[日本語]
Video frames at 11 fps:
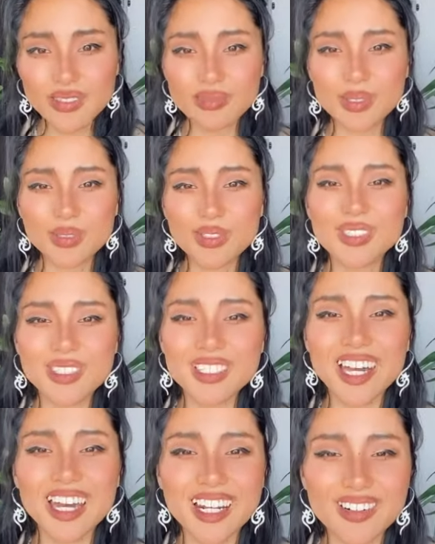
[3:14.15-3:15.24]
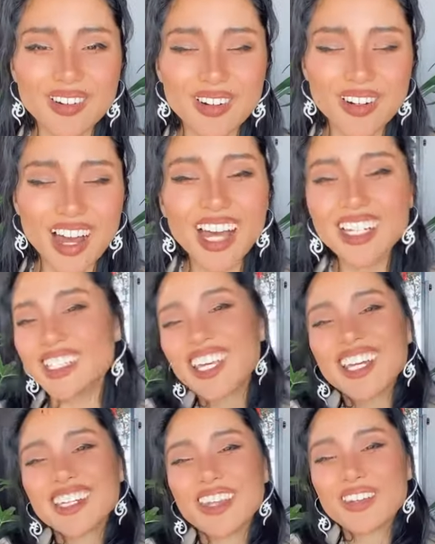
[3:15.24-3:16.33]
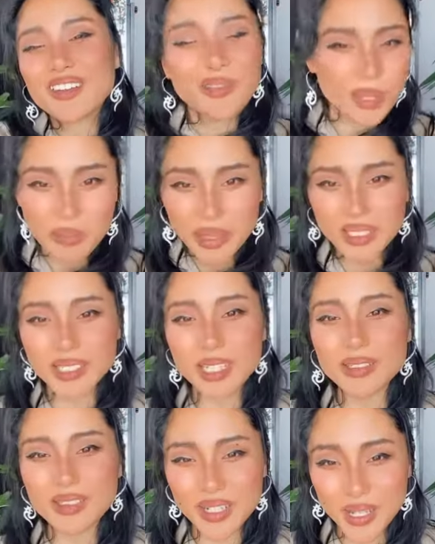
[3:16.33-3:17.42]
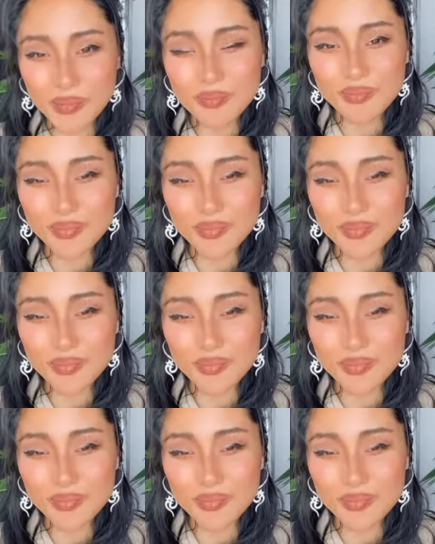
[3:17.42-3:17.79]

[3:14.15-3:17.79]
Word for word: もう宇宙からこうハグされてるっていうイメージになるのね